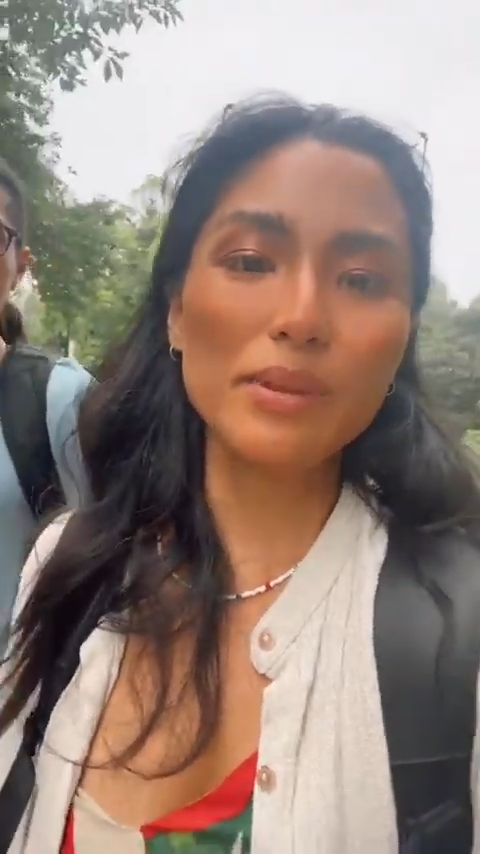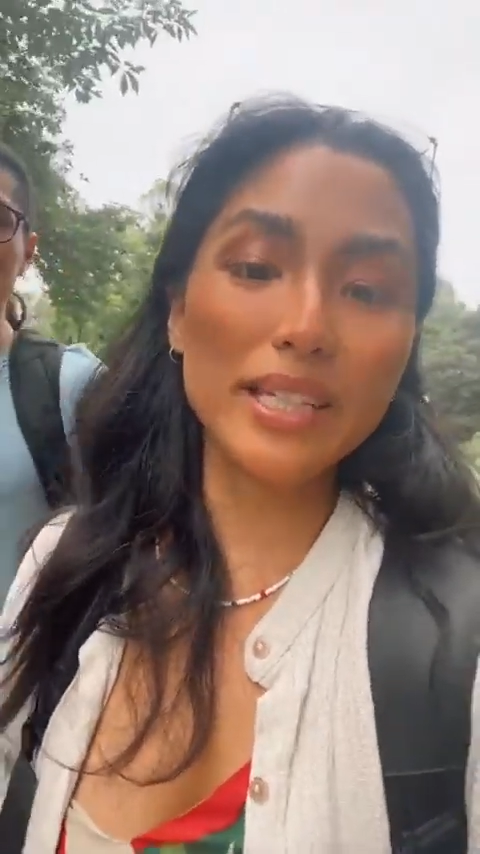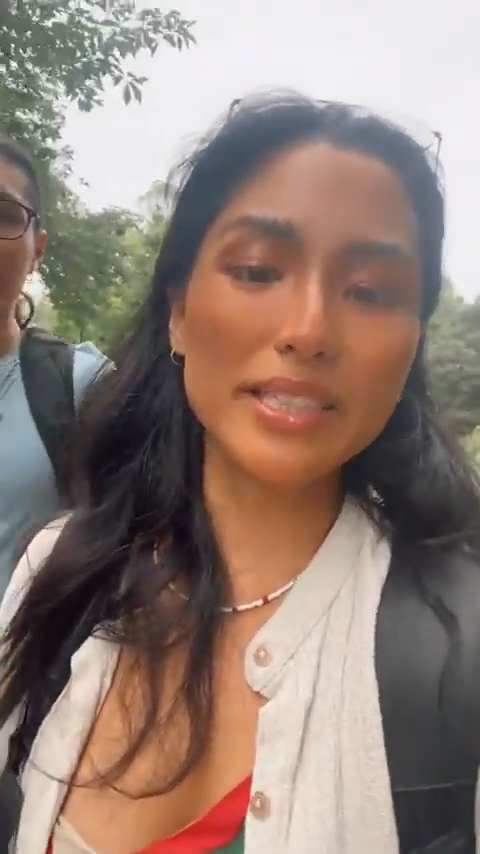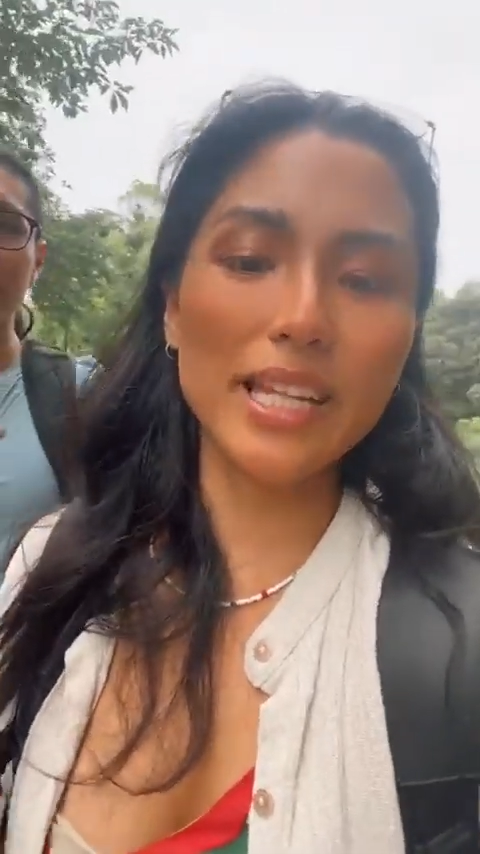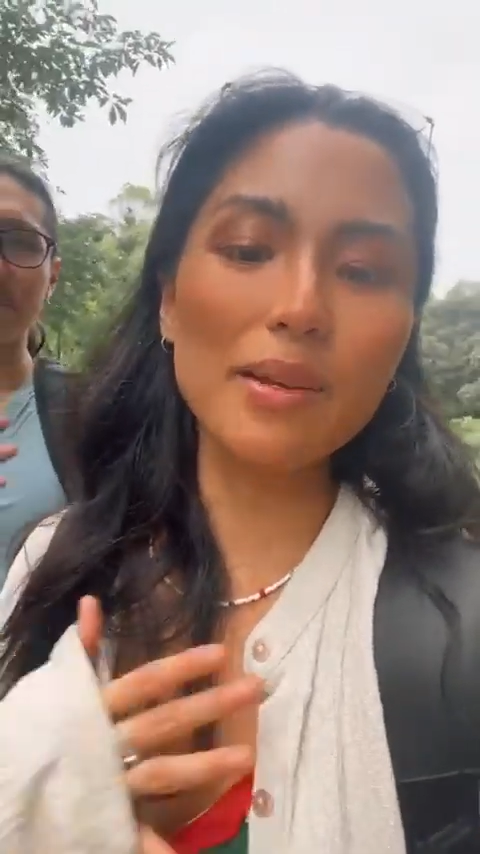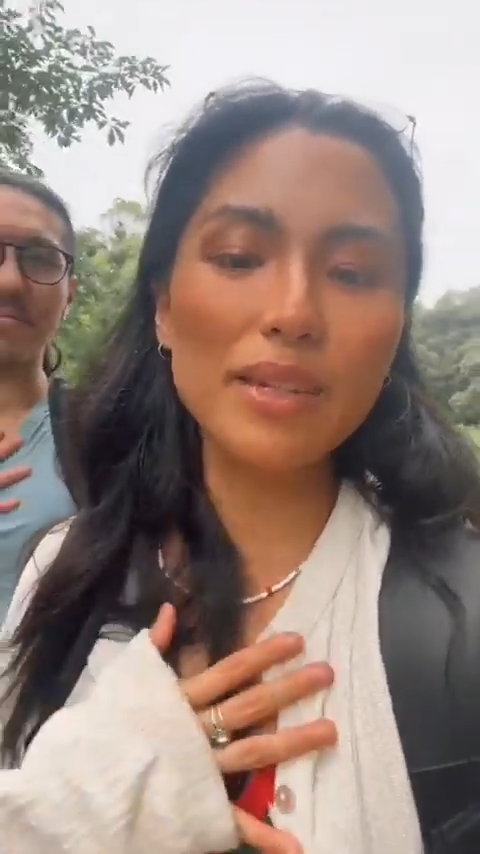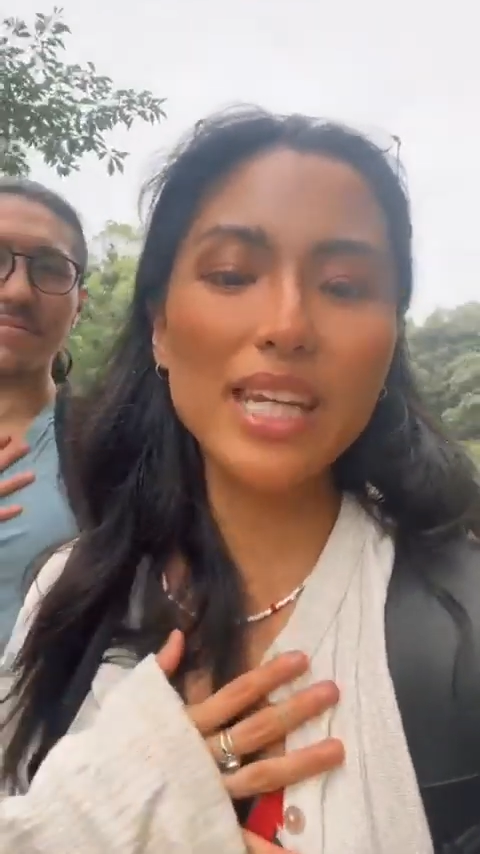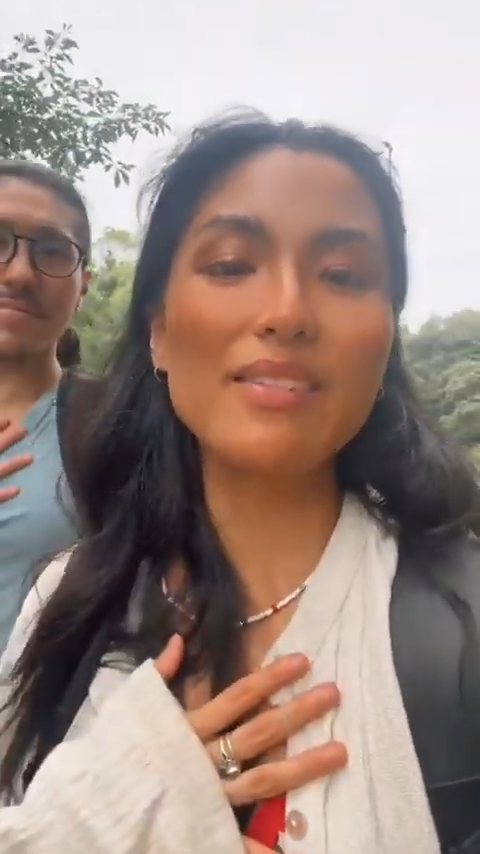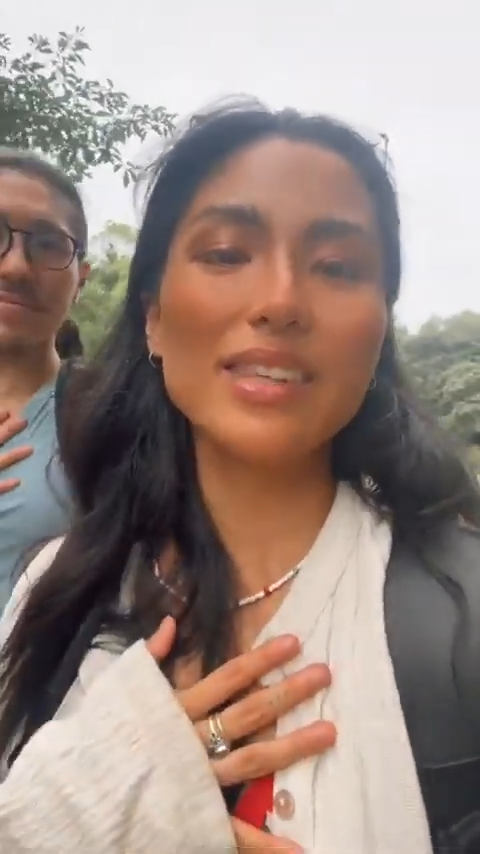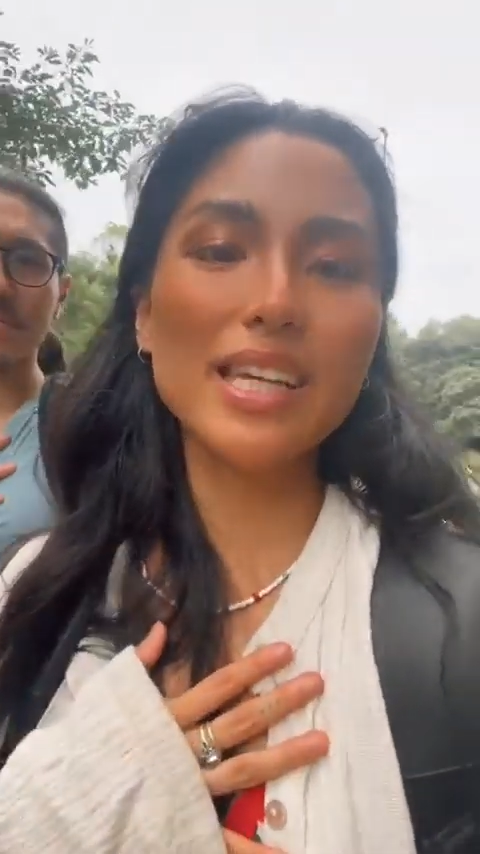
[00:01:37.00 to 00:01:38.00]
でちな
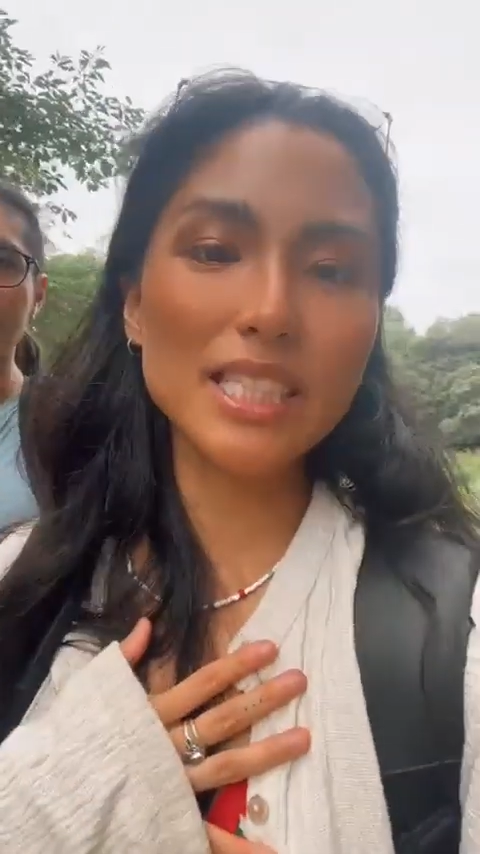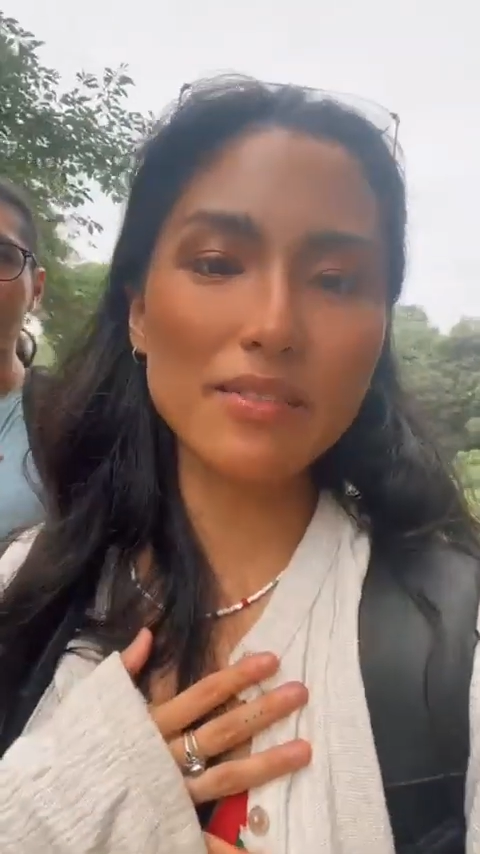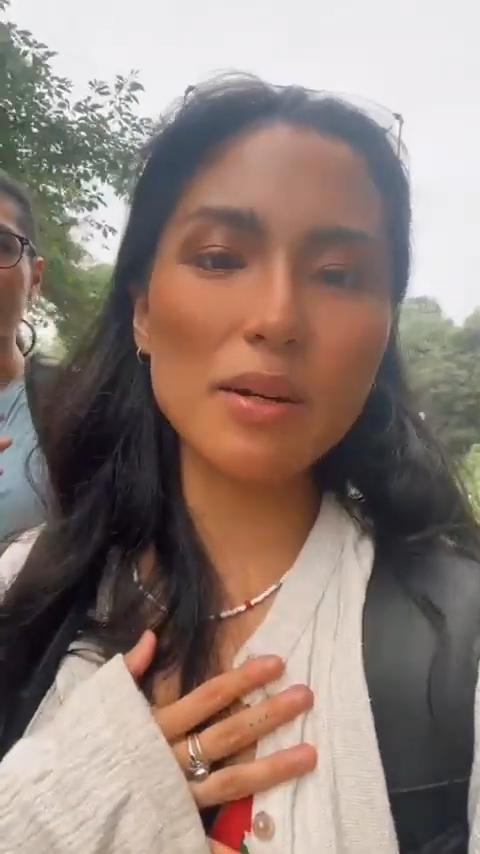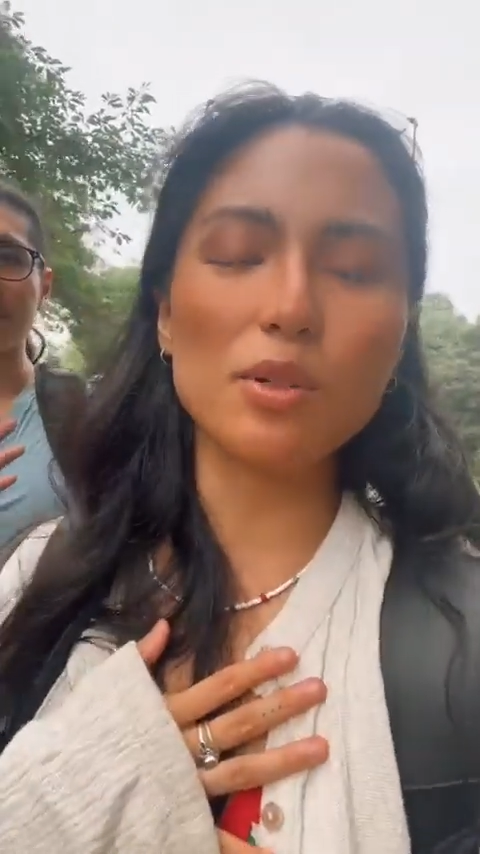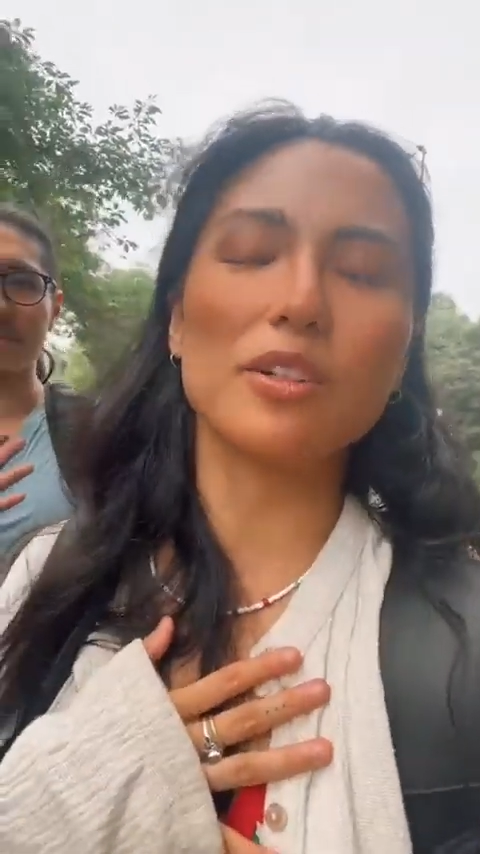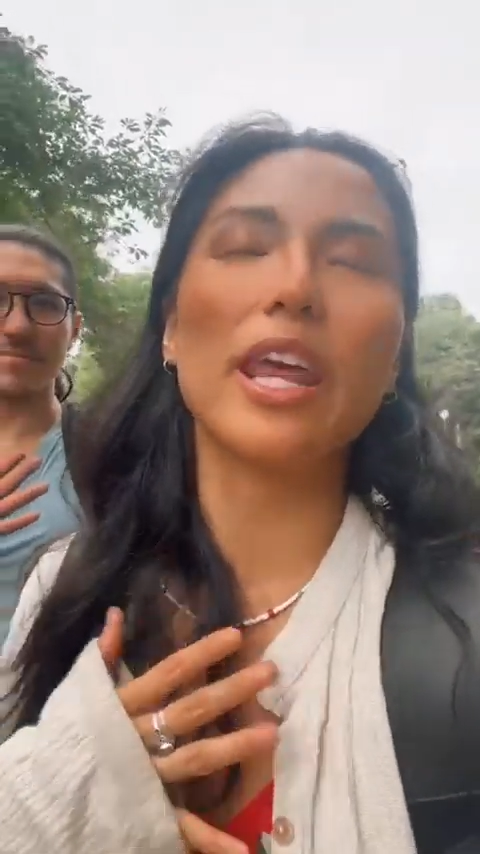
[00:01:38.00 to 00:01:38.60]
みに私はも